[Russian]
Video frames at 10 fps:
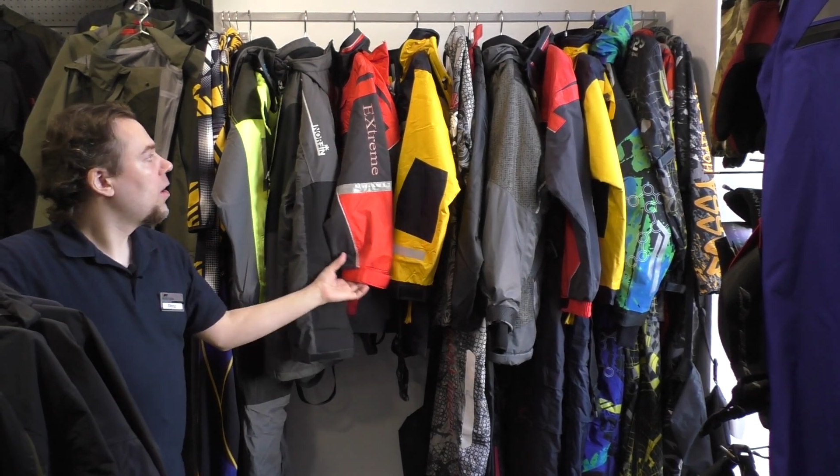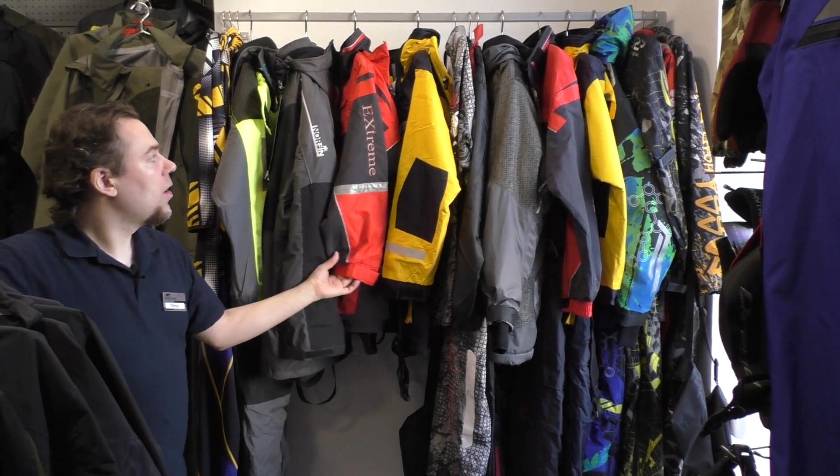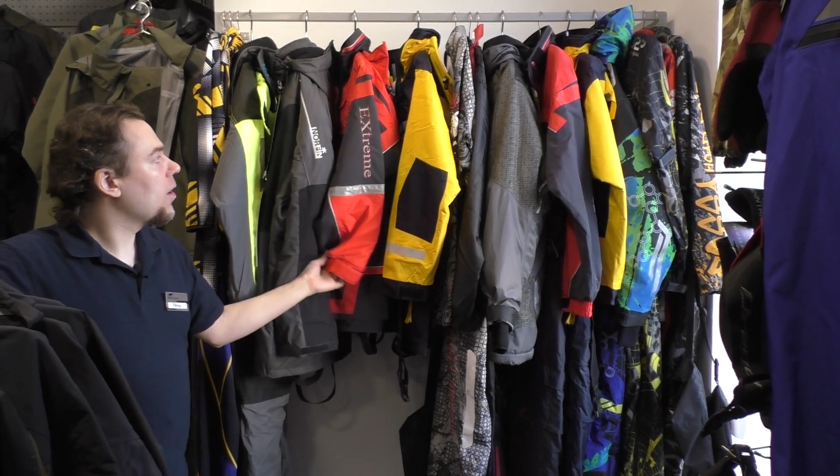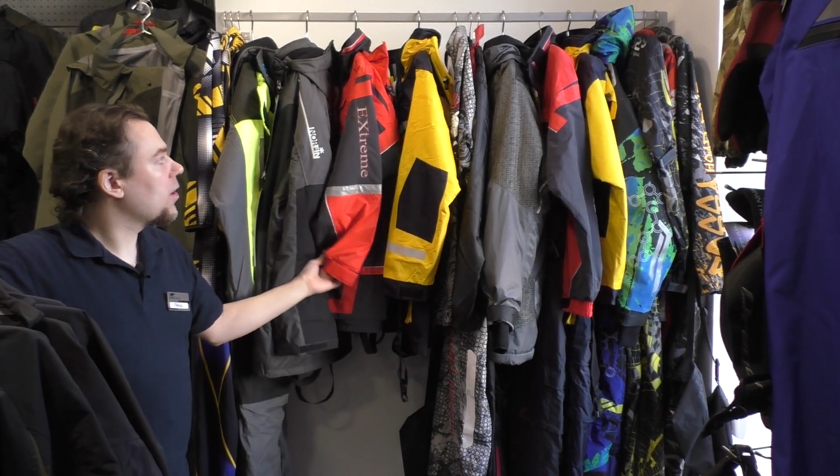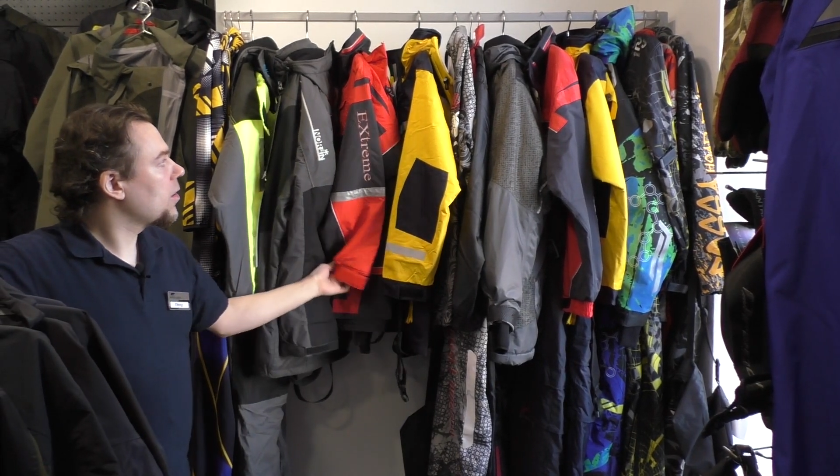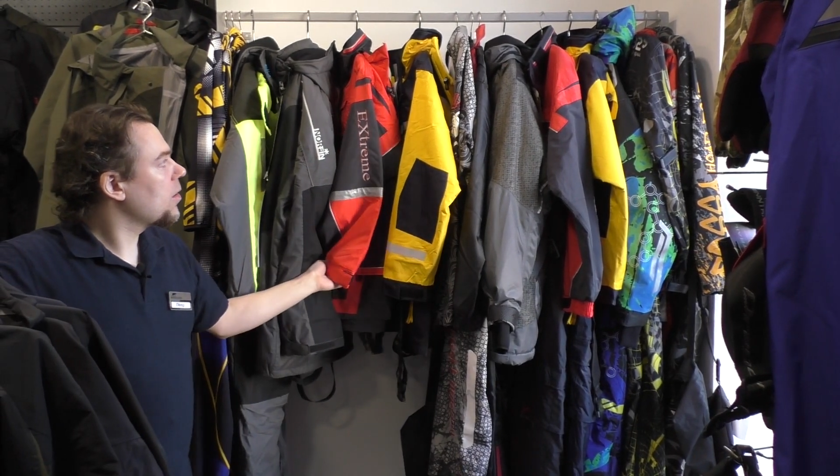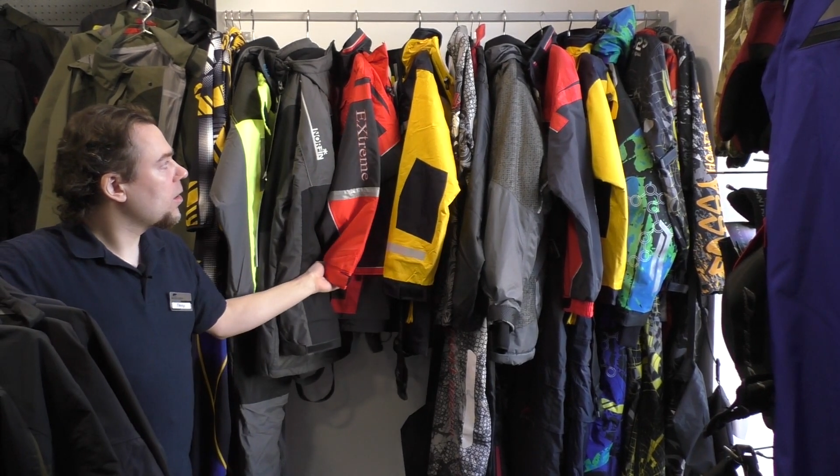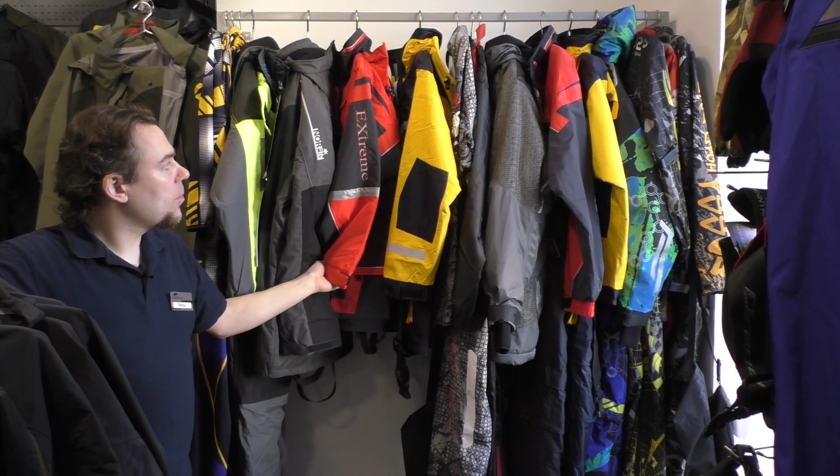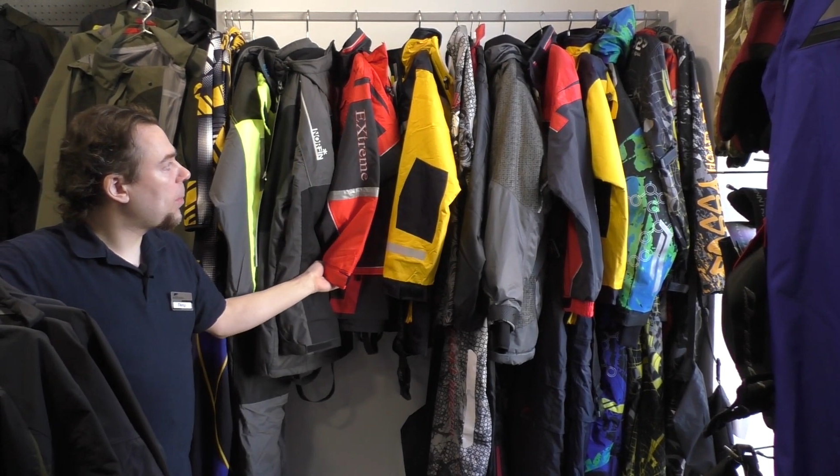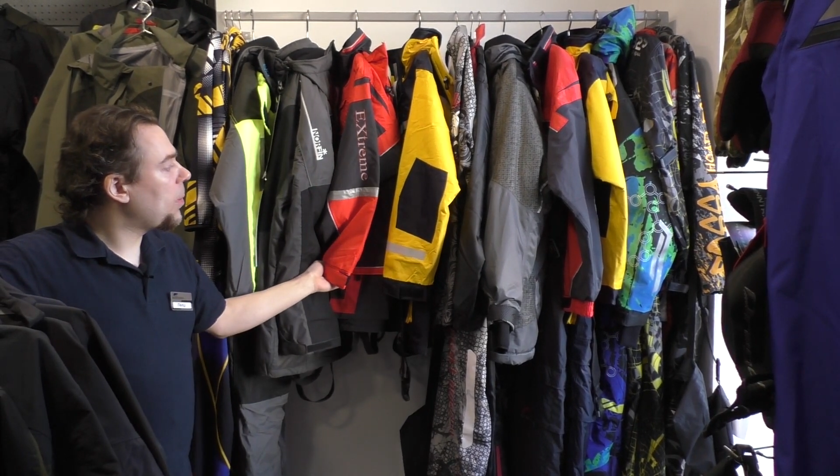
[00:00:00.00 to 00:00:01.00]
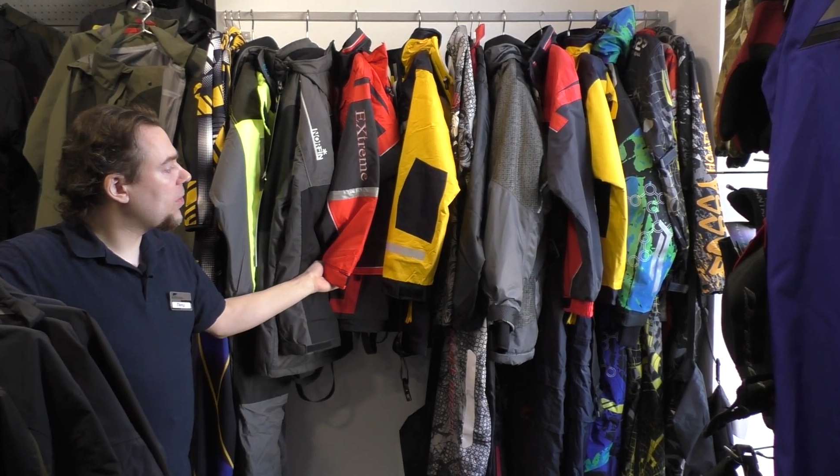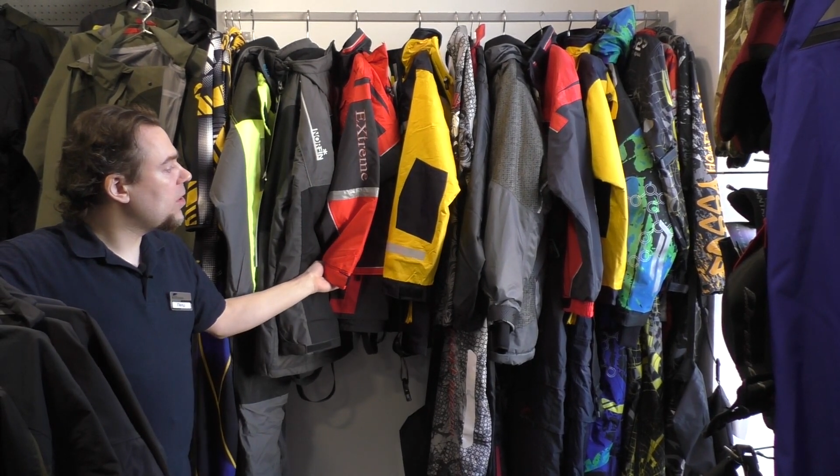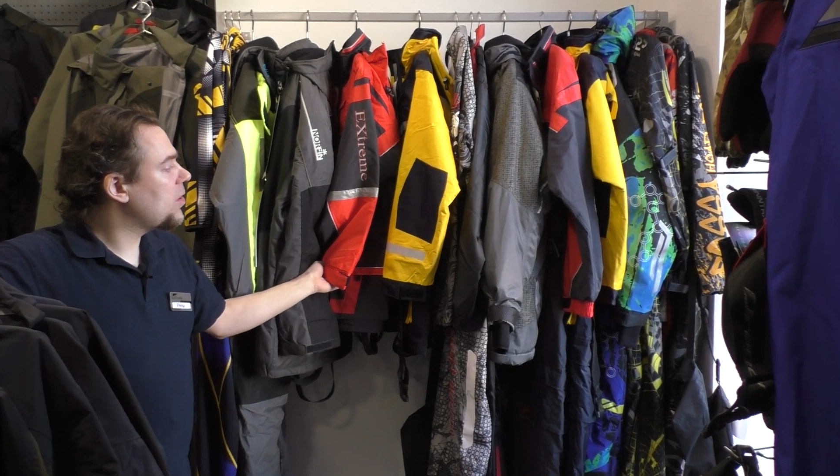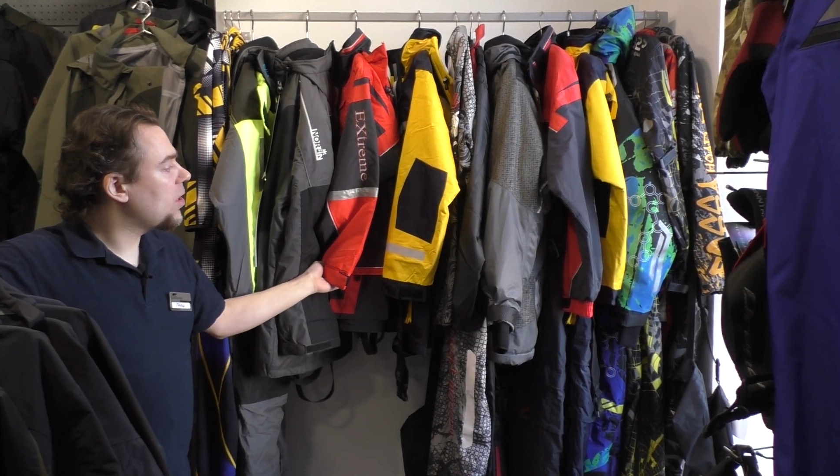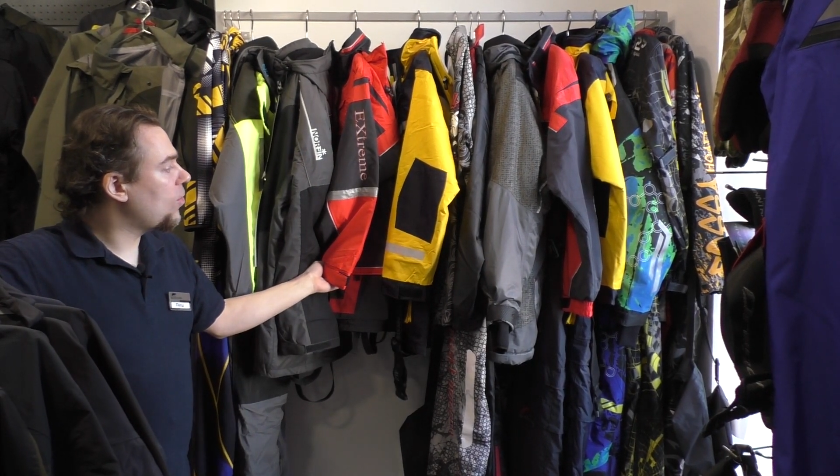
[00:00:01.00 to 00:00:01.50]
а, а, поплавки
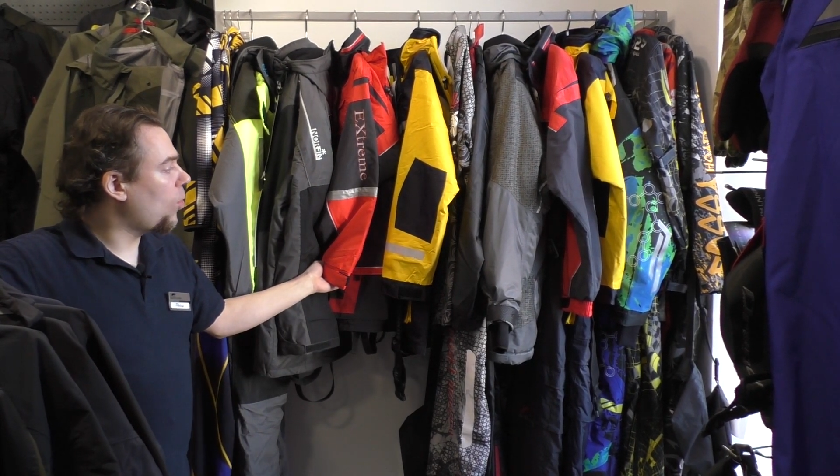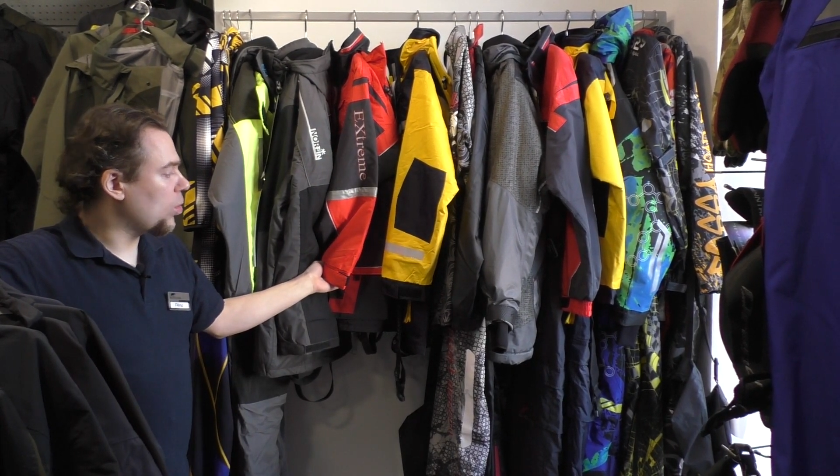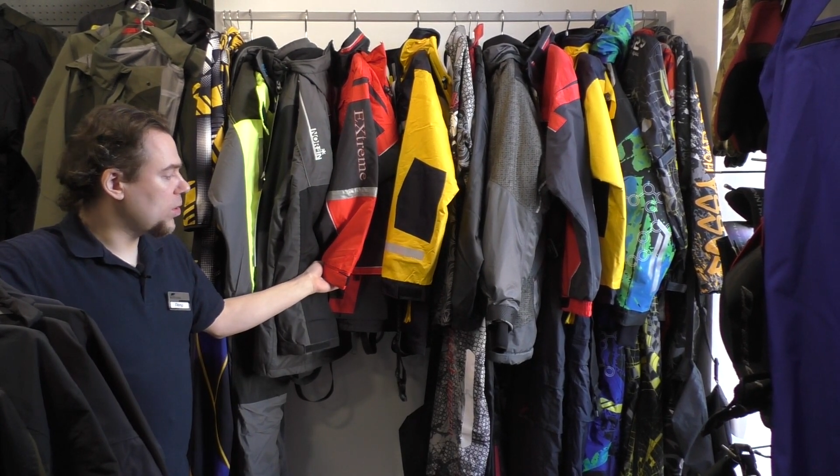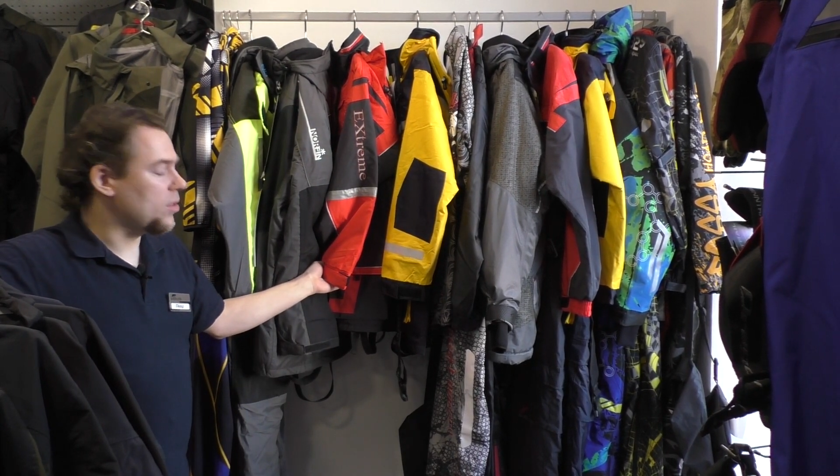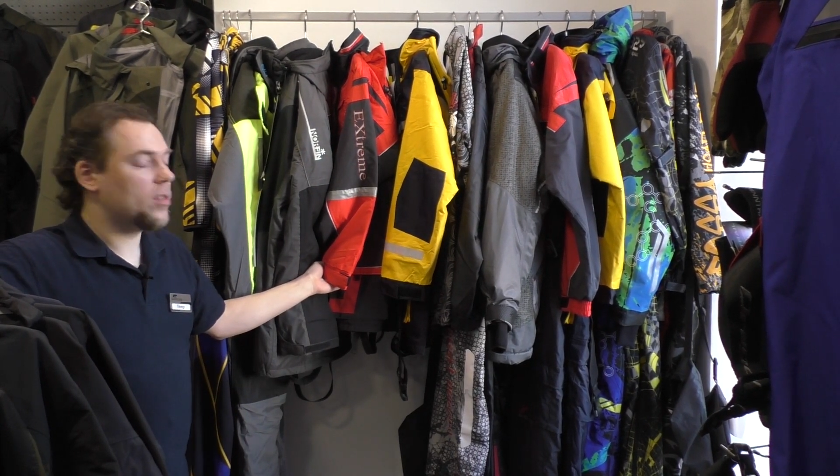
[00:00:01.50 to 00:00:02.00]
Sea Fox,